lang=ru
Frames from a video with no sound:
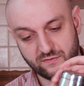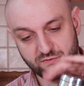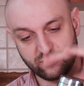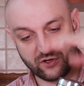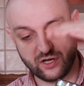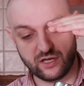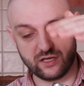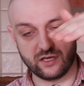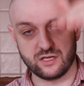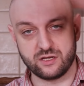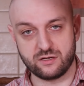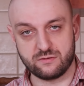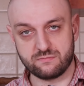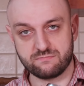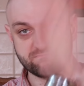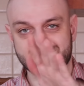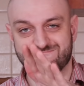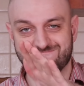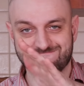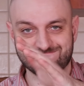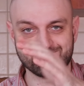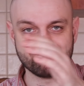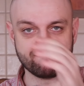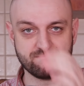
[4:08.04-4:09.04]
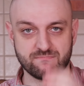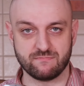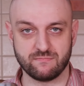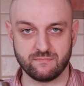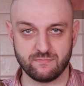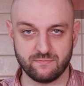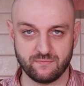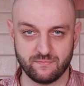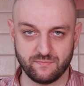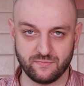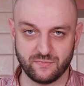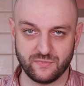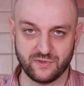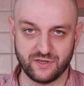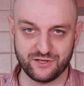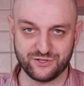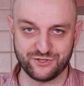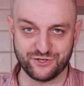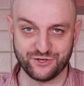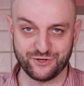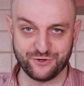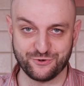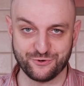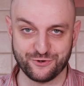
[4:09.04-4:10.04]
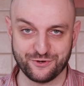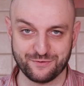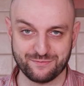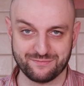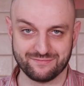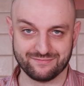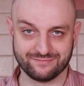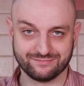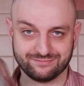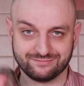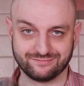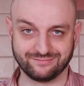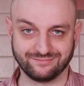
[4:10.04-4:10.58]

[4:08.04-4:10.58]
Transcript: в шейкер и шейкуем.